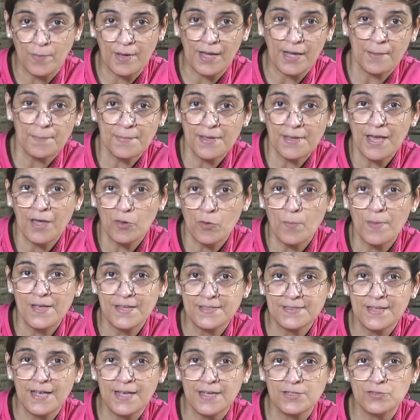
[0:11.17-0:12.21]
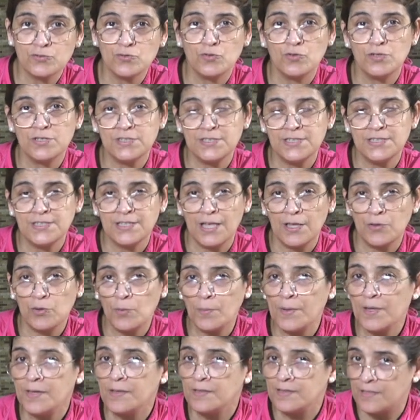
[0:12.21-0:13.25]
me han enviado mensajes
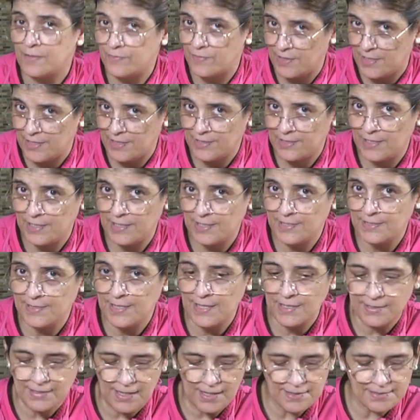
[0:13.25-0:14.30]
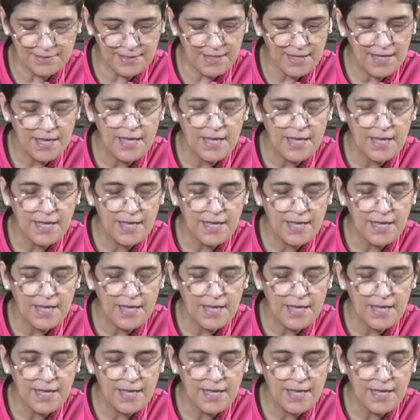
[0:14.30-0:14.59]
solicitándome diferentes recetas